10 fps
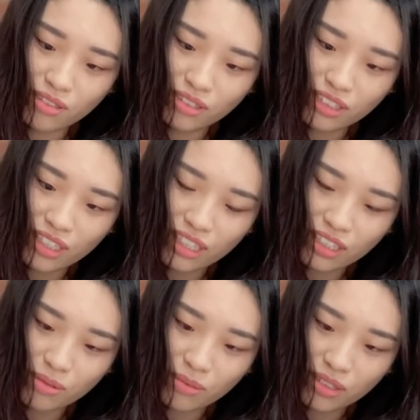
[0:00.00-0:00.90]
我这是要
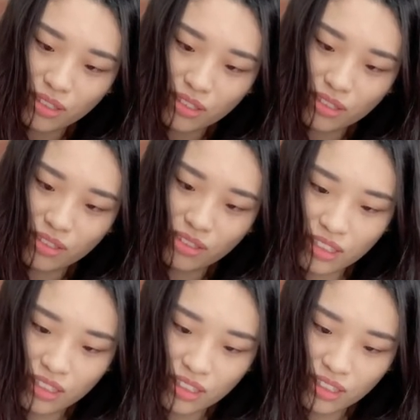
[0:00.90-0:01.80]
怎么用？
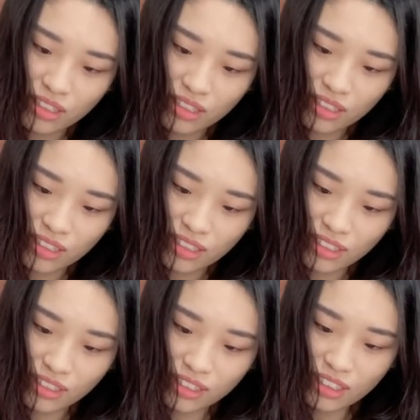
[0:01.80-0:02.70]

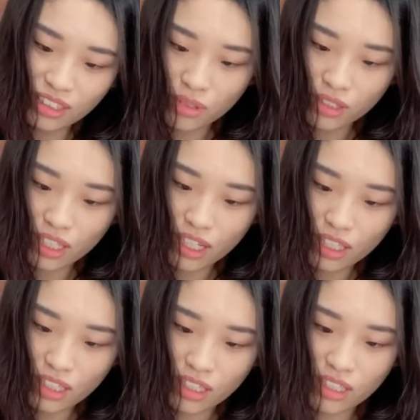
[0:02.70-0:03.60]
哎、欸，破掉
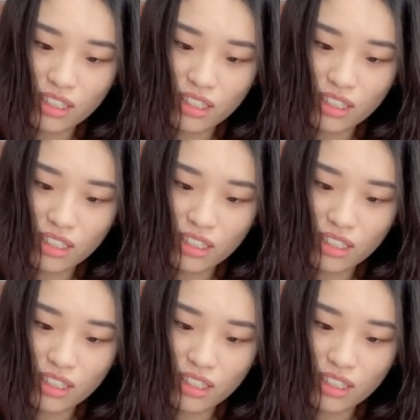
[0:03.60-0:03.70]
了